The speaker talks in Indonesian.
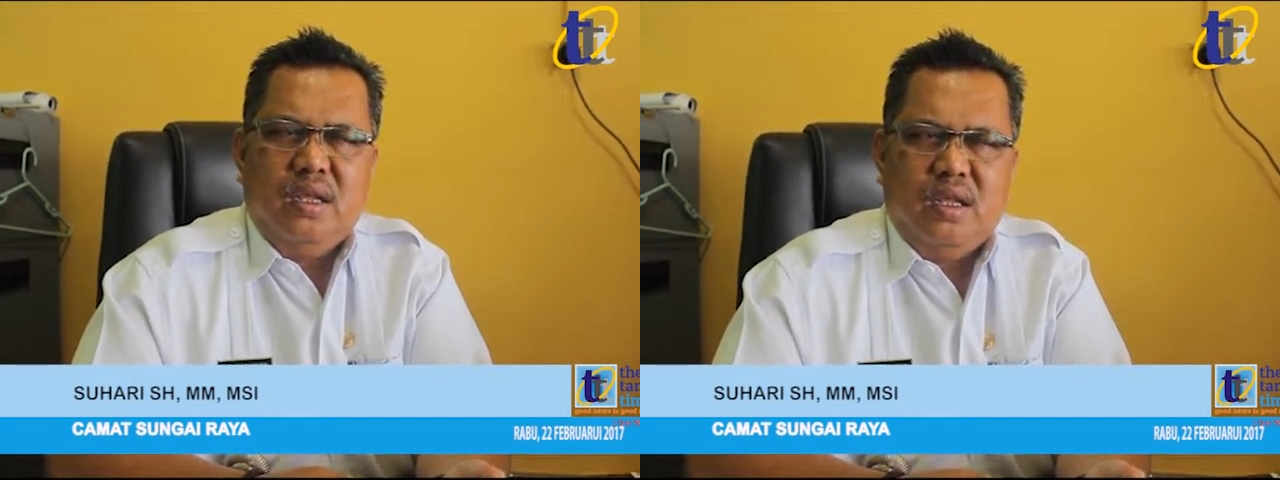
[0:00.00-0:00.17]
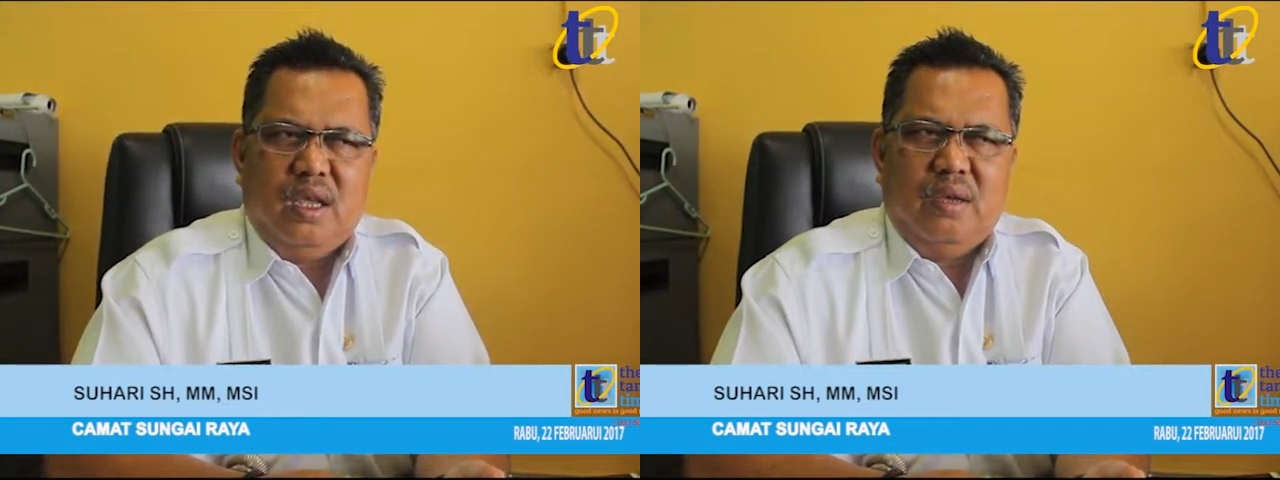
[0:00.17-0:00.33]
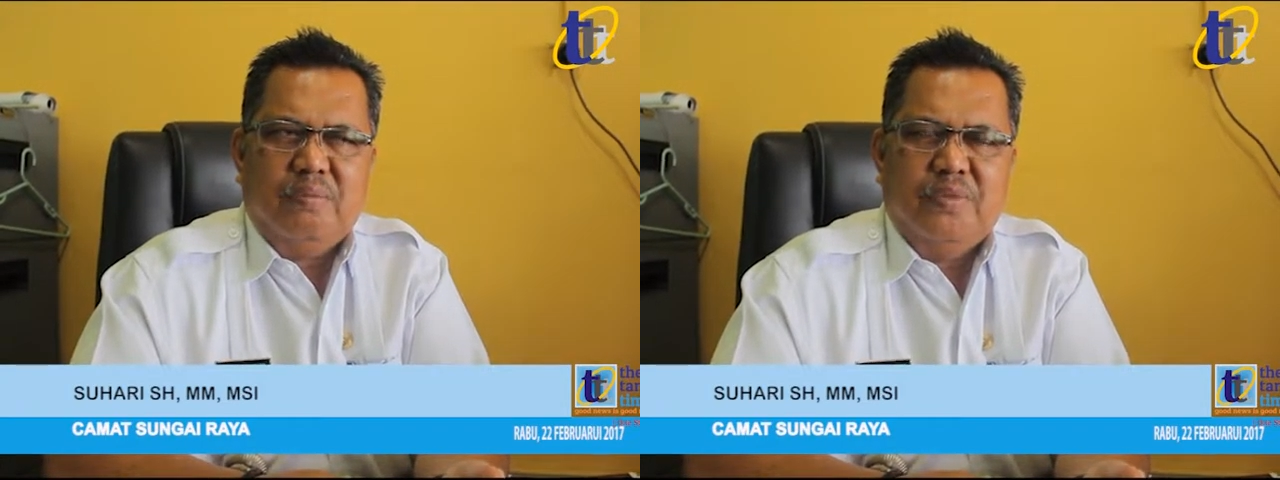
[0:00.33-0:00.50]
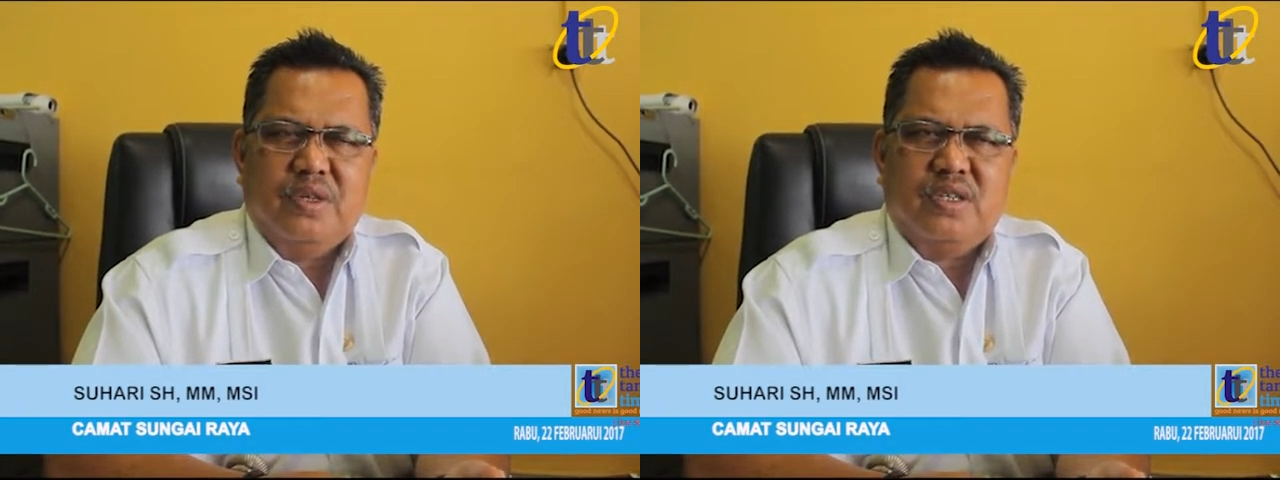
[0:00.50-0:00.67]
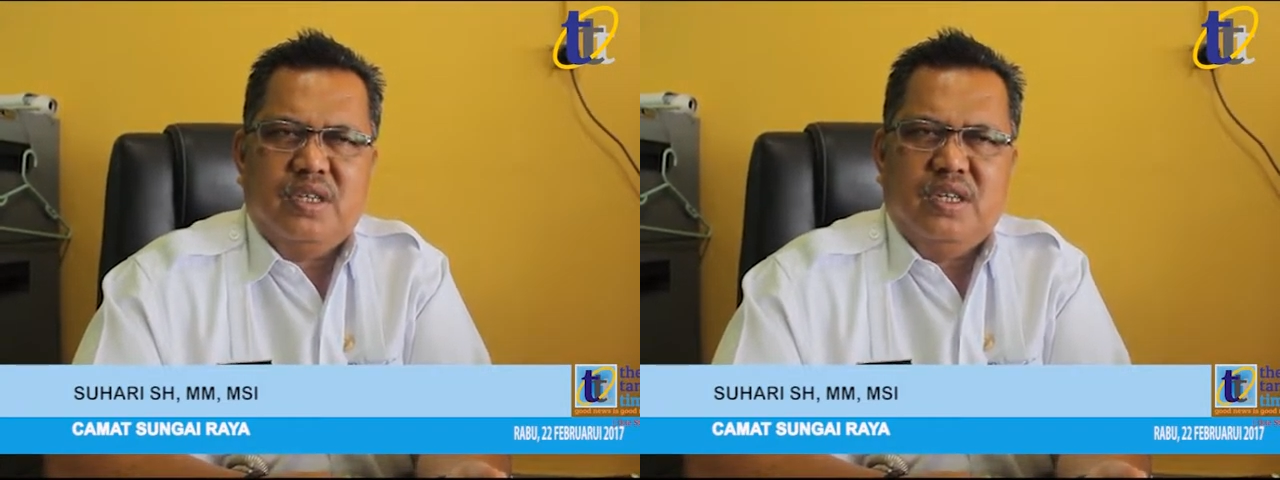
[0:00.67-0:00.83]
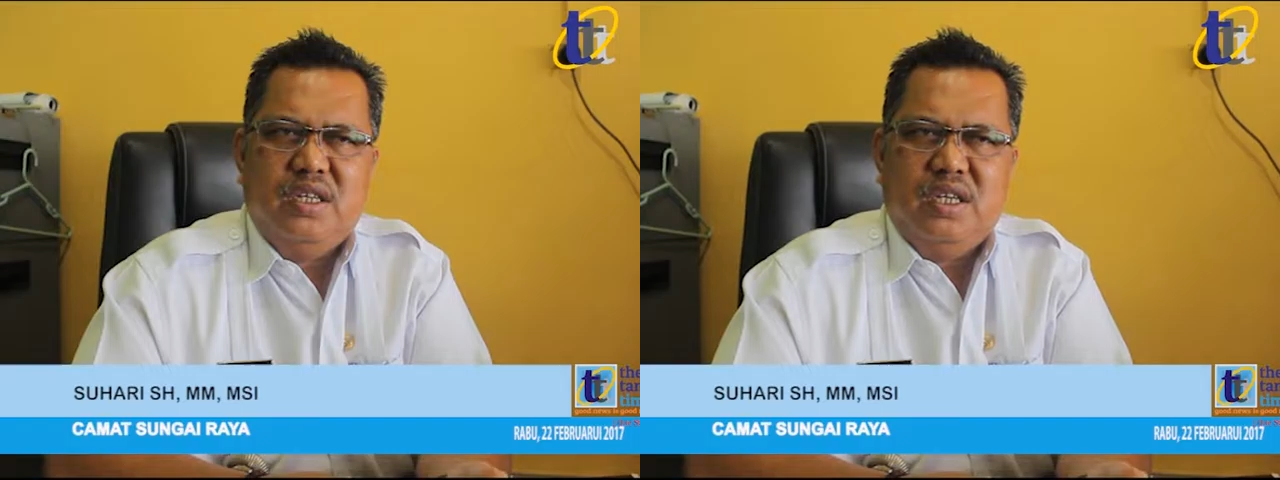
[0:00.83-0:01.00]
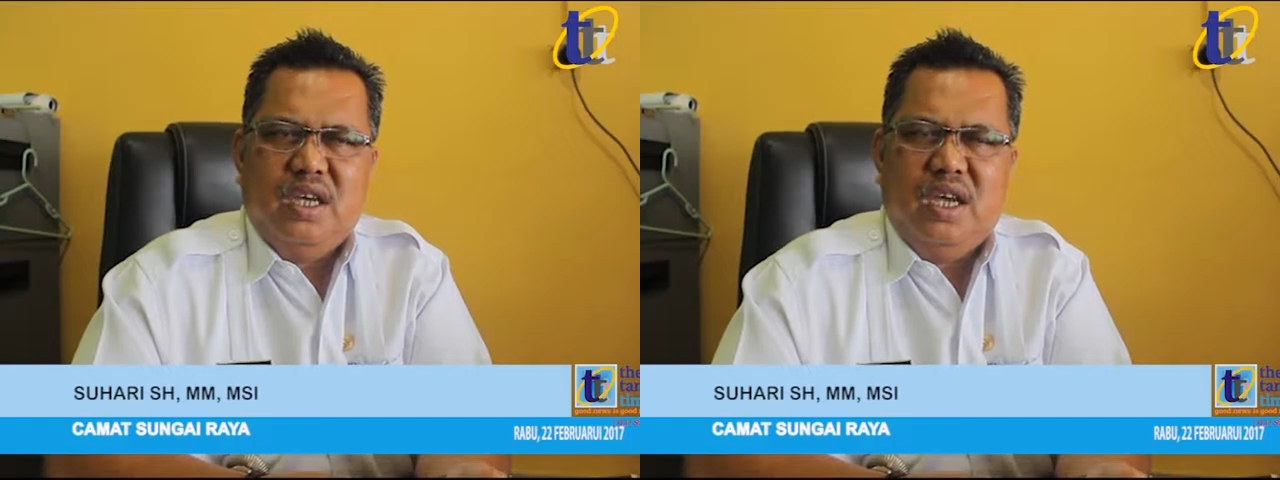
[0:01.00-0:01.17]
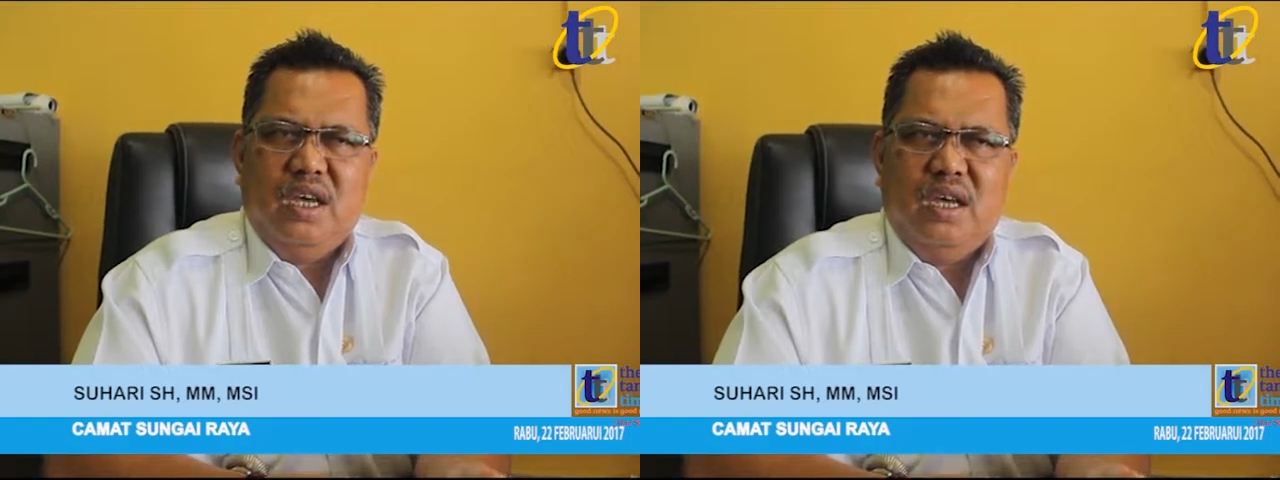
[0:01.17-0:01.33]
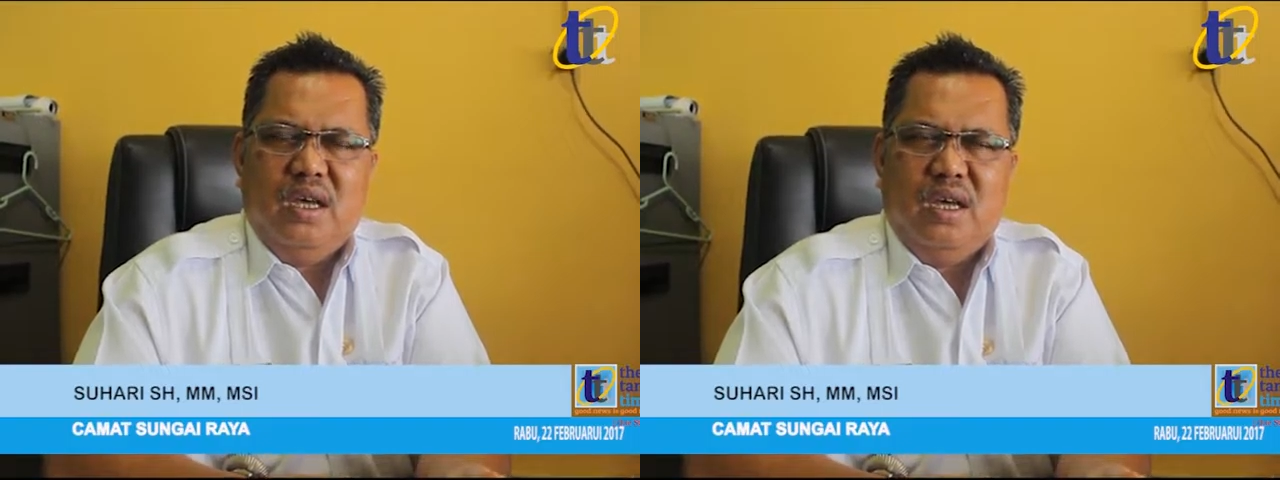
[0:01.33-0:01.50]
yang
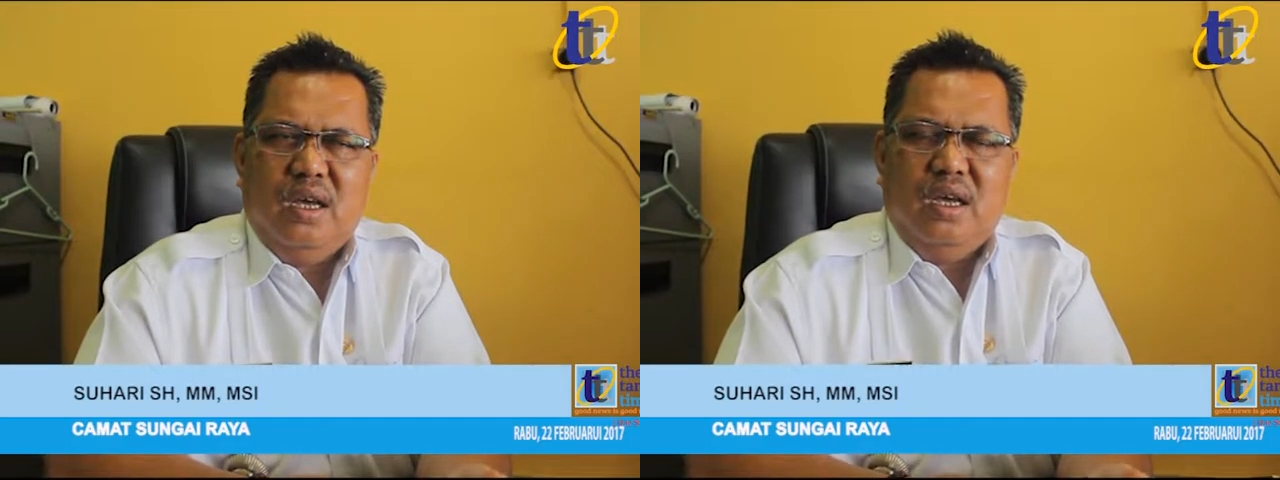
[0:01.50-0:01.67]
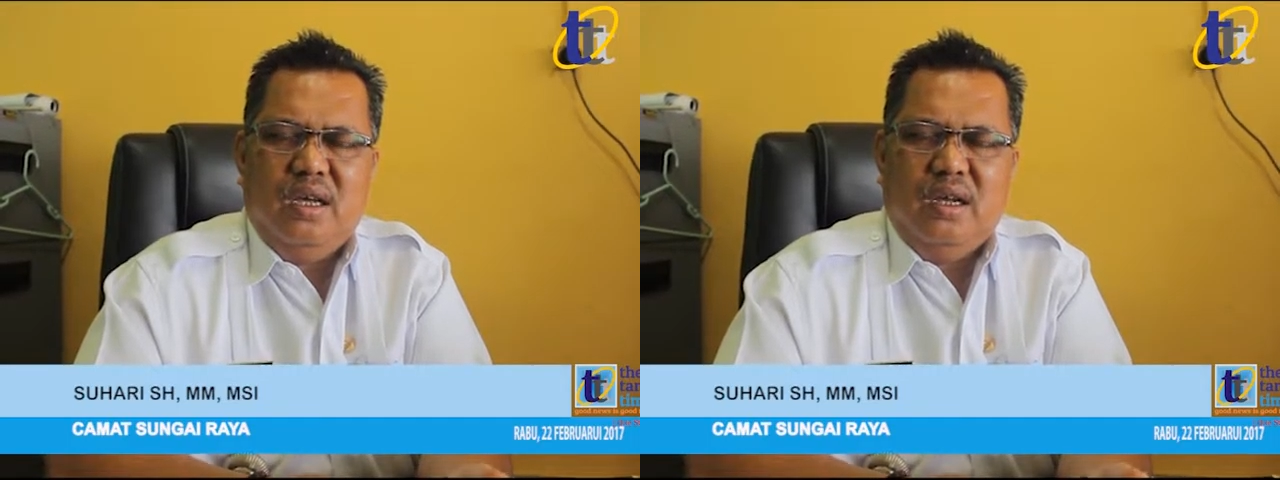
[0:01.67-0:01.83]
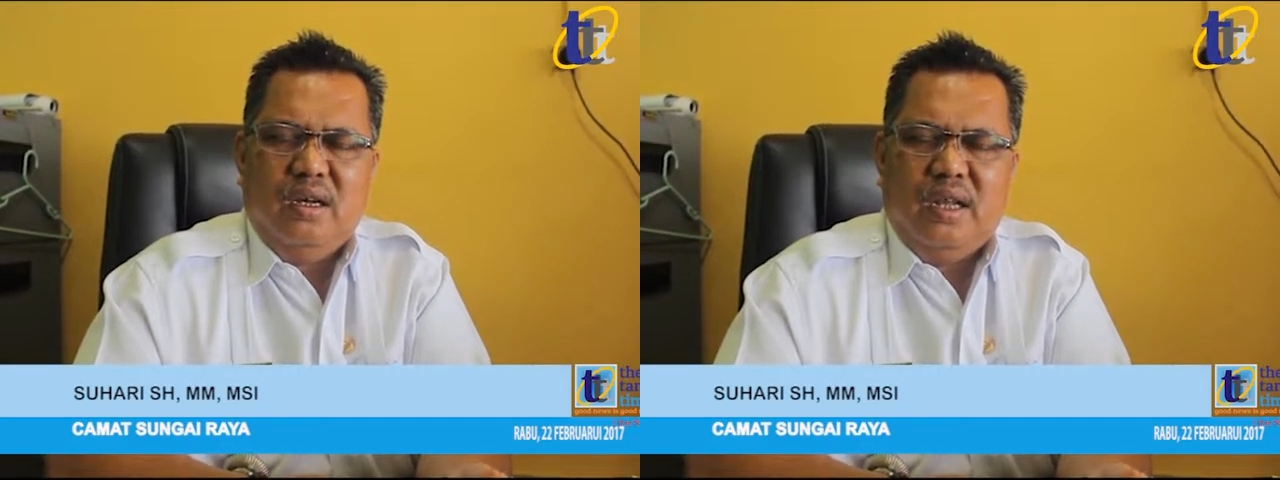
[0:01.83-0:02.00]
bersedia uh,